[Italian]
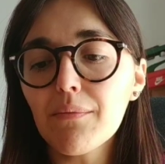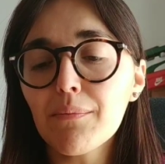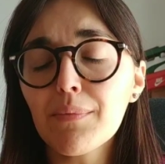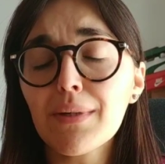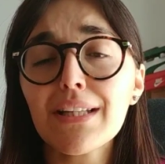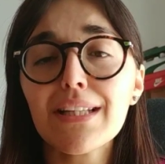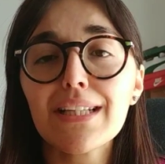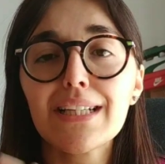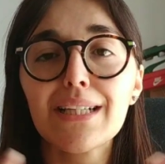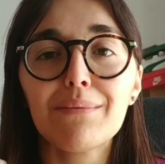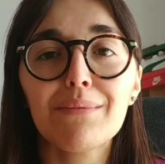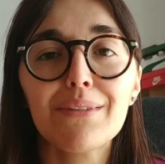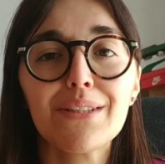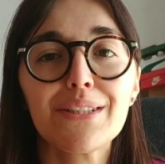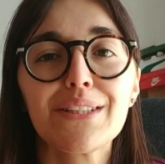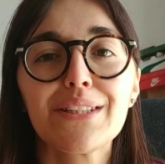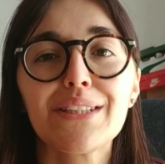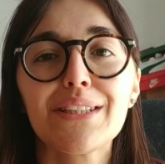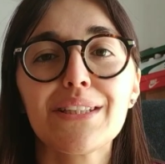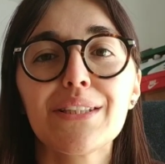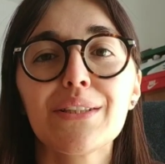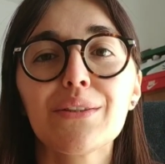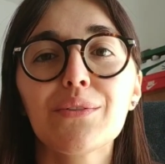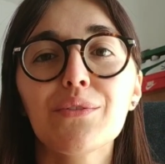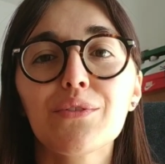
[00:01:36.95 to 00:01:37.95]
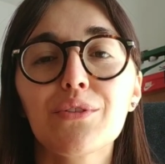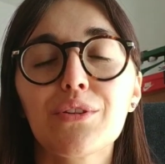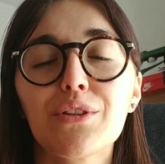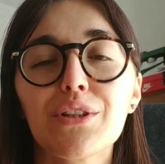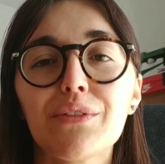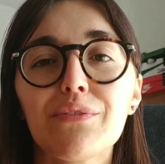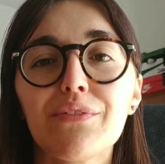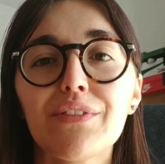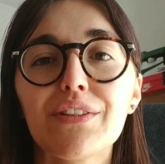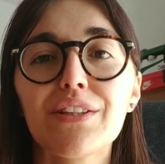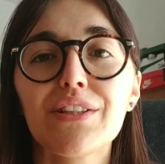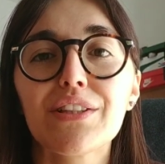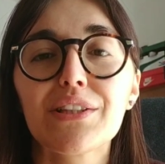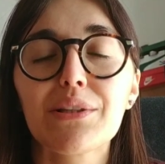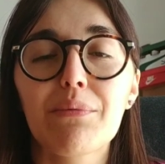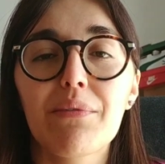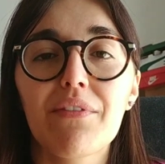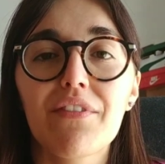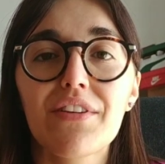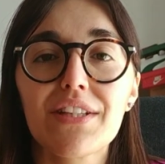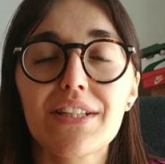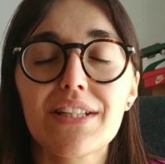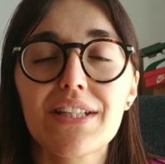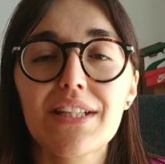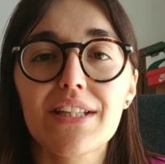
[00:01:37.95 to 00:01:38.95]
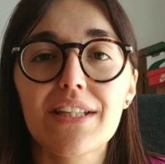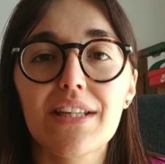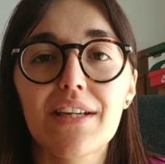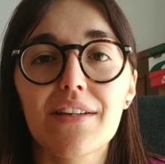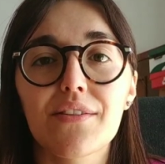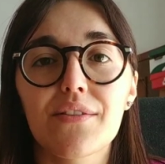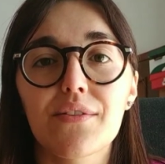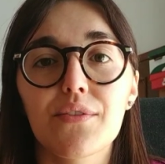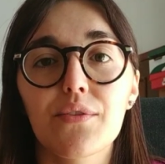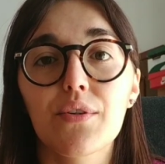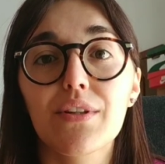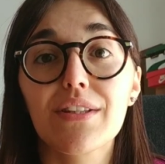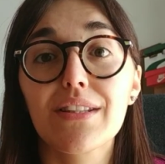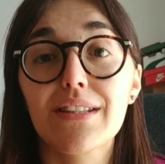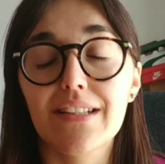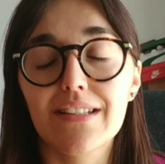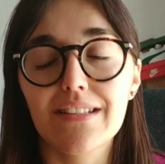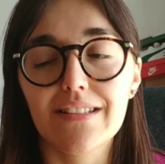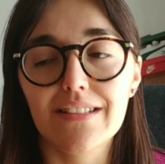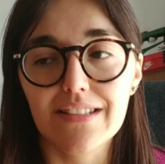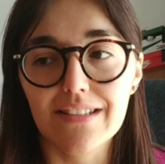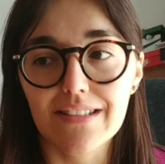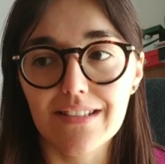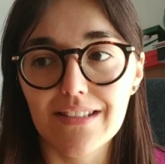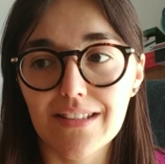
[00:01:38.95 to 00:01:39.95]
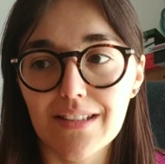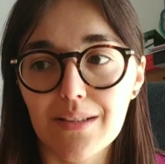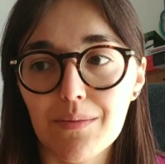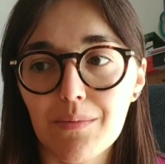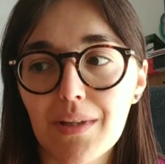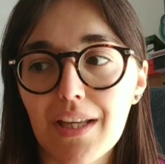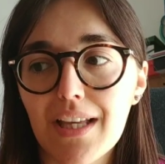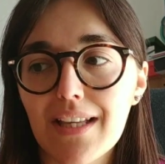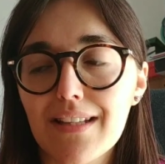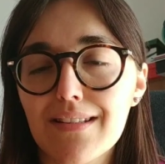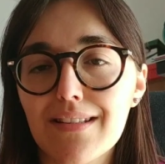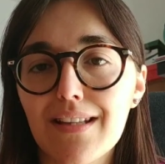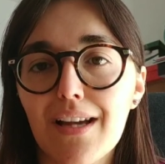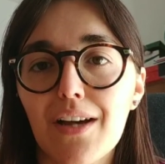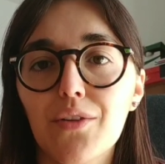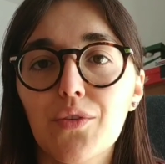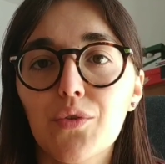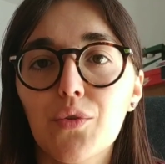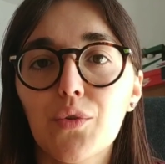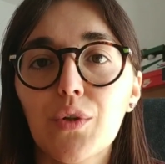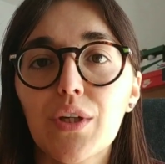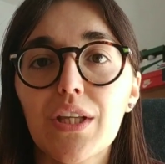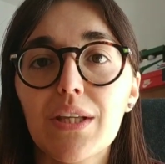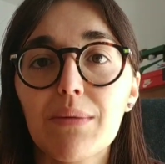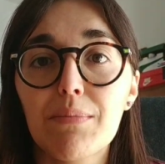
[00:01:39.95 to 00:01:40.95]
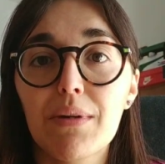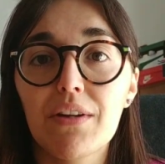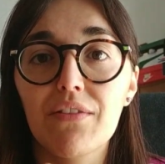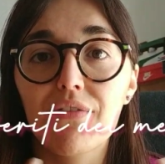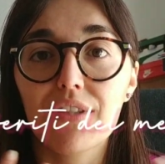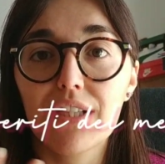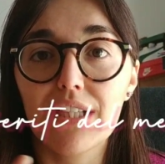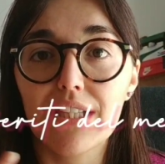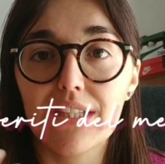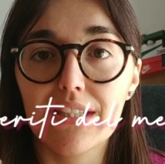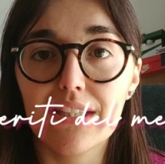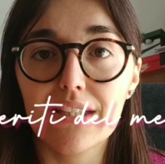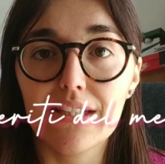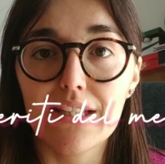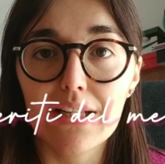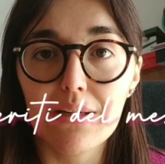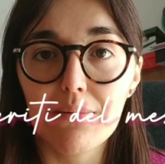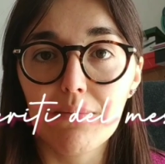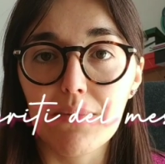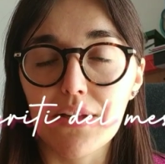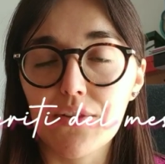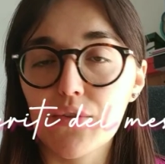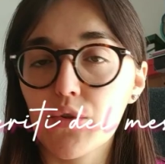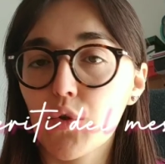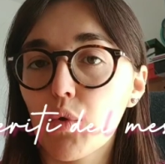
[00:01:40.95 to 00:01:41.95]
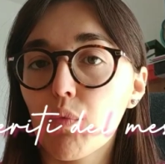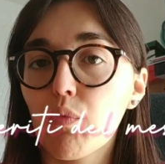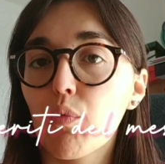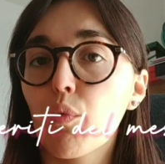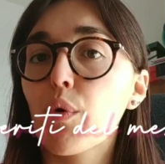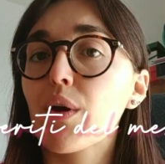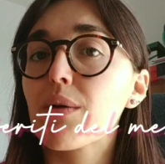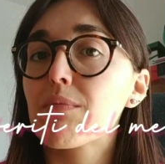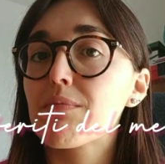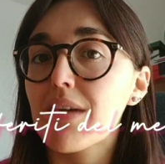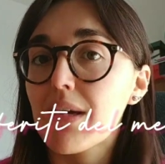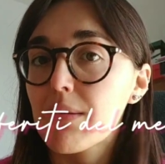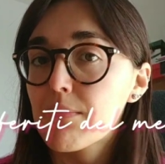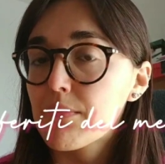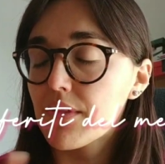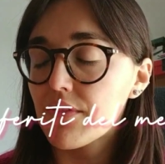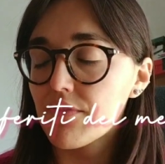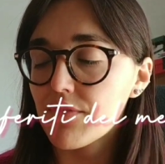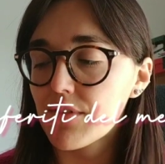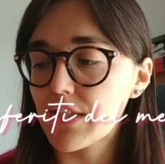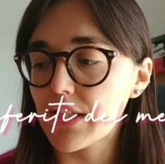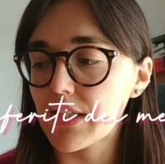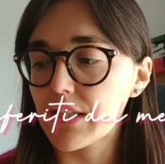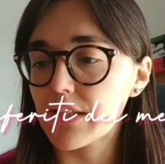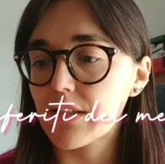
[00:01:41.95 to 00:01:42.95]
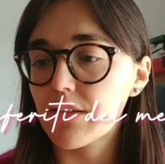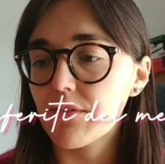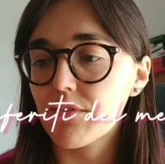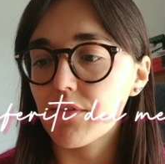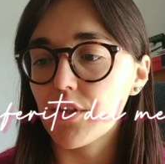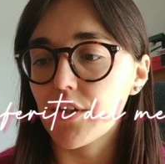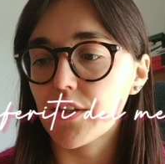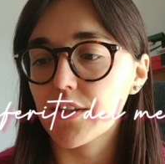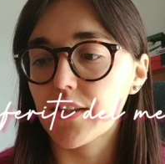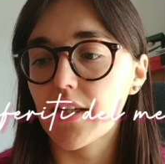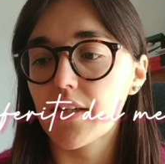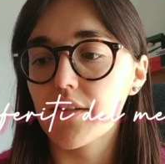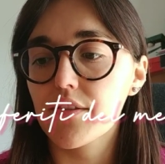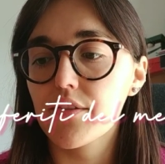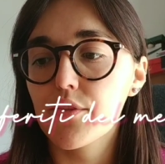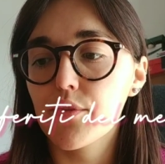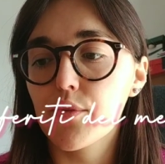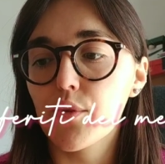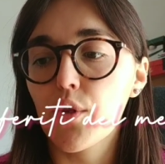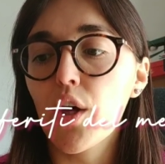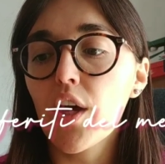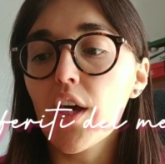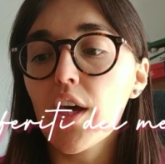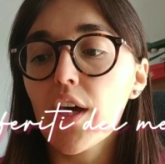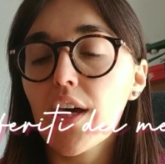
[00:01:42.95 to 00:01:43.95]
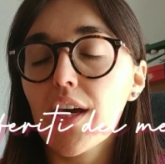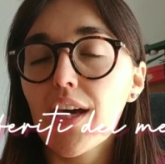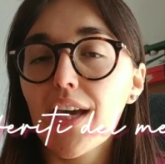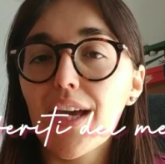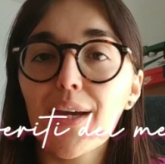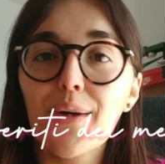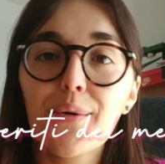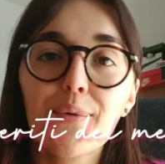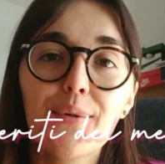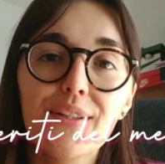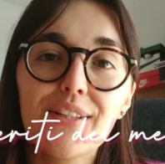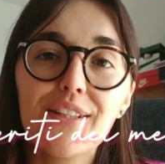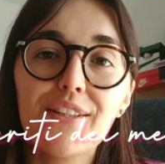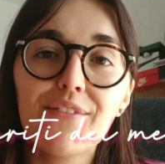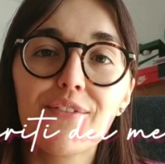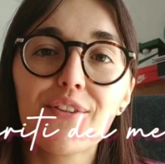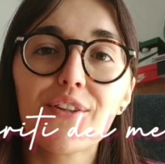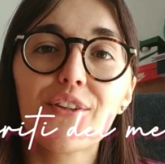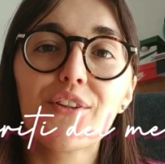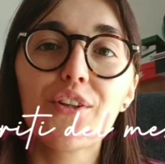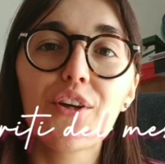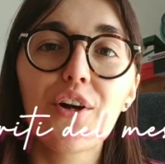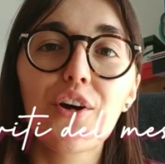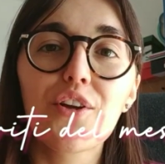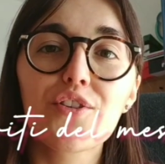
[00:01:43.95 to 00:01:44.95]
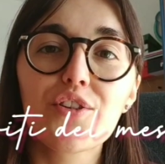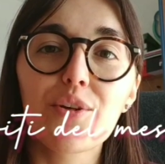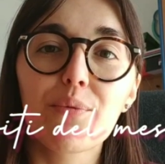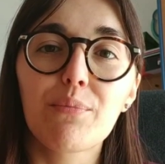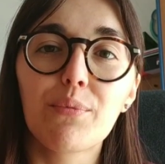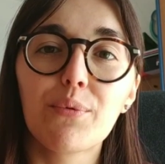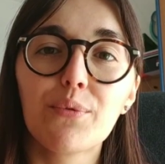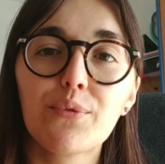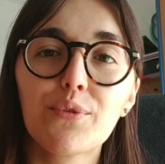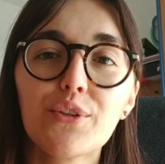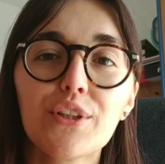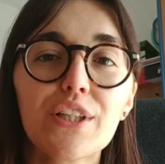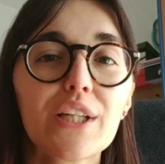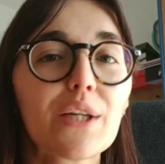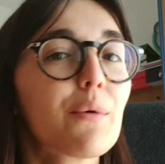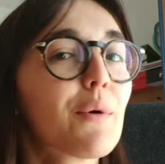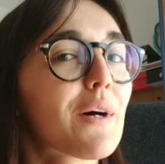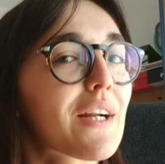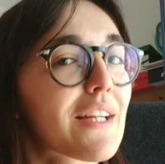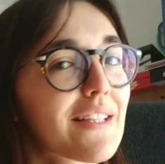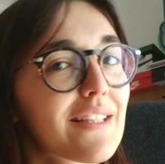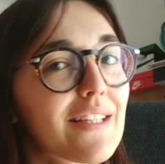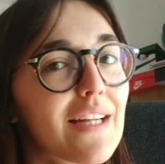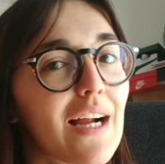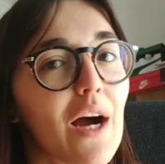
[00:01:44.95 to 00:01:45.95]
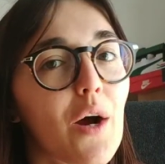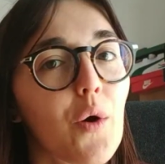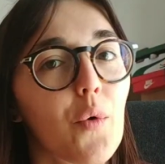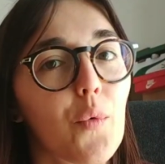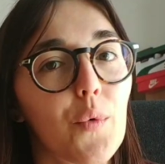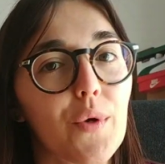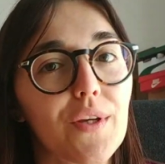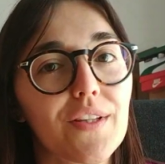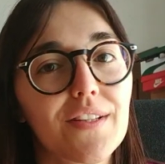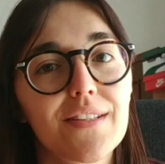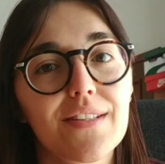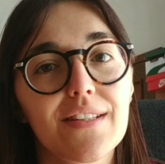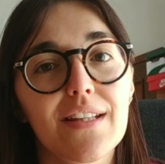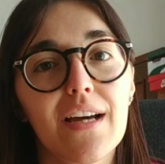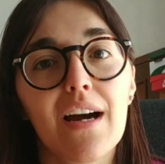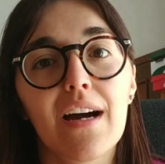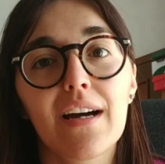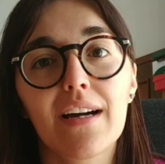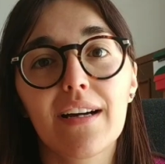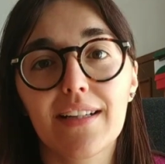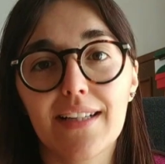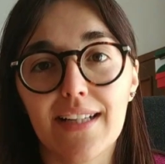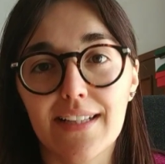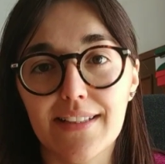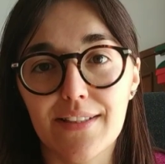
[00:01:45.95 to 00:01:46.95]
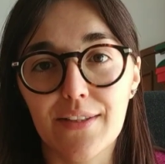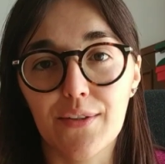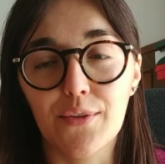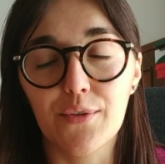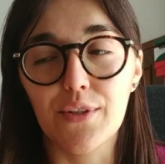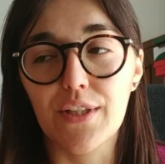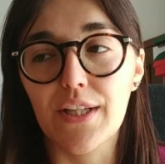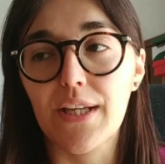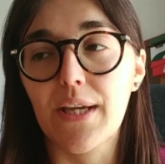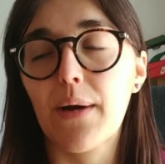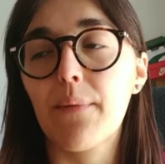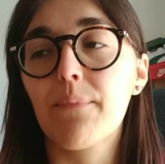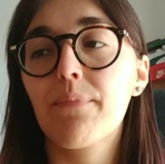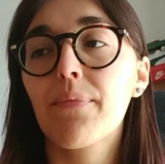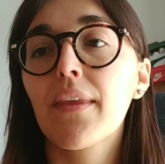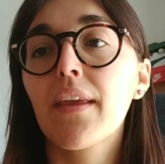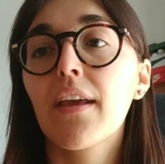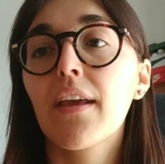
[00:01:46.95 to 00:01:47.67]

Praticamente uno dei video che mi avete richiesto in tantissimi è stato i preferiti del mese o comunque i miei preferiti fino adesso e quindi il video di oggi appunto riguarderà questa categoria.